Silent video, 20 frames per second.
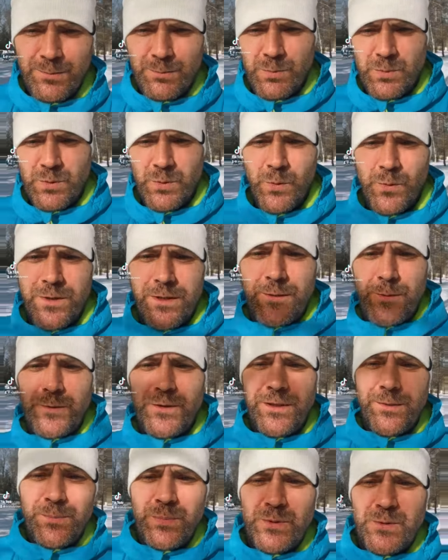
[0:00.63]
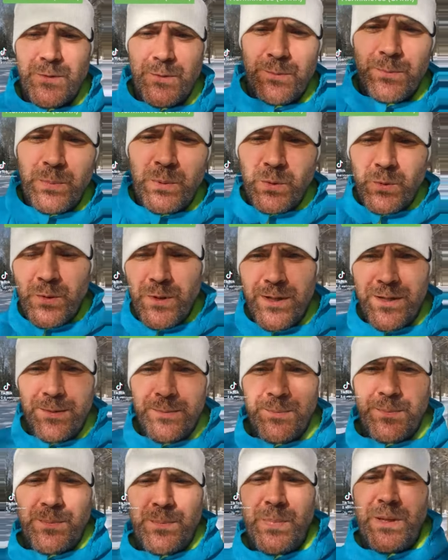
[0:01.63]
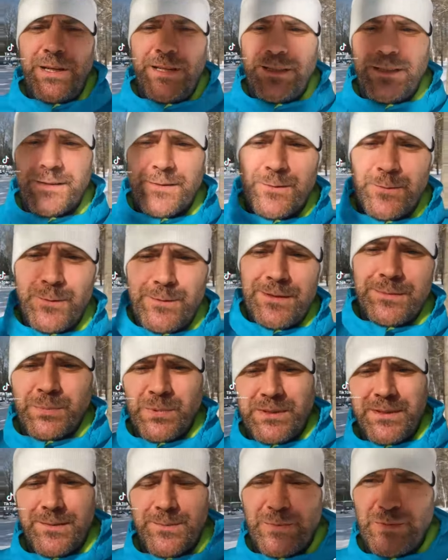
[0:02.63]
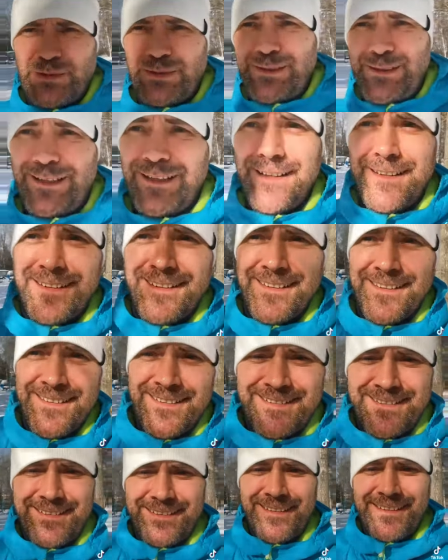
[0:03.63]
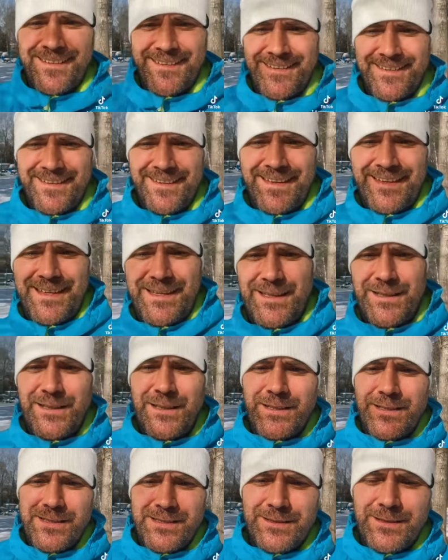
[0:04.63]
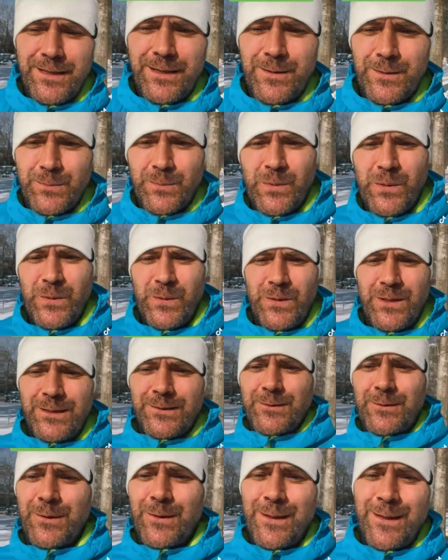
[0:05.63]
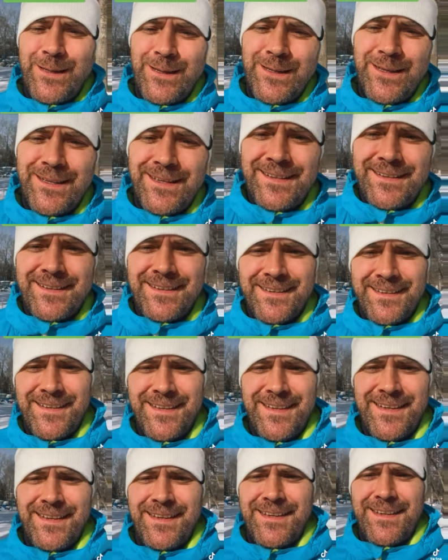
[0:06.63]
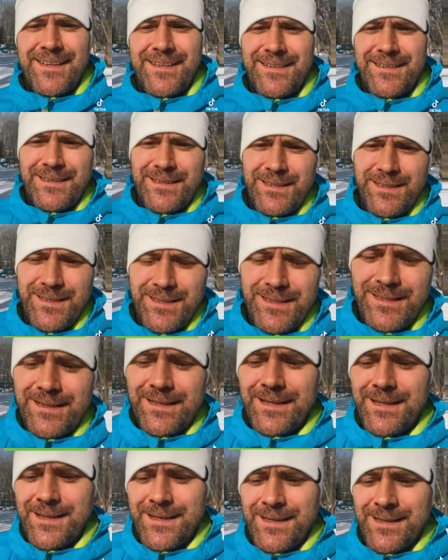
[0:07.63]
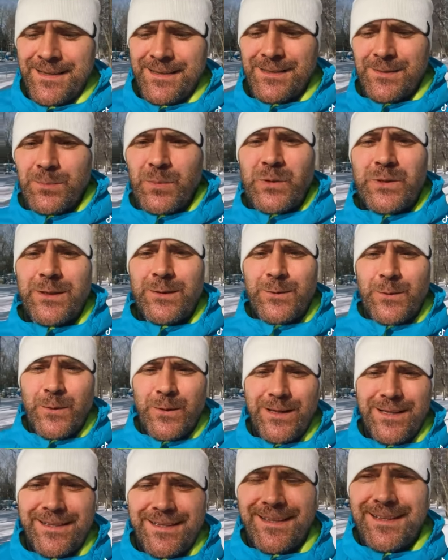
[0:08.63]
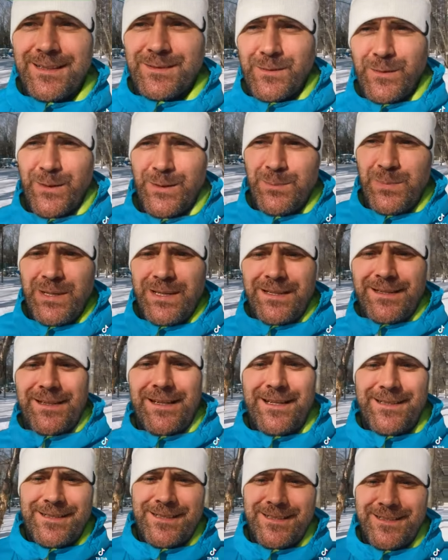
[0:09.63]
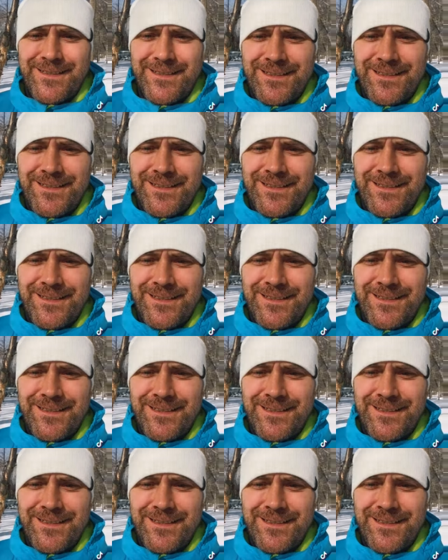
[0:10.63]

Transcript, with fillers: Много людей пишут про поликистоз, потому что не листают мою ленту, не смотрят ролики, которые были раньше.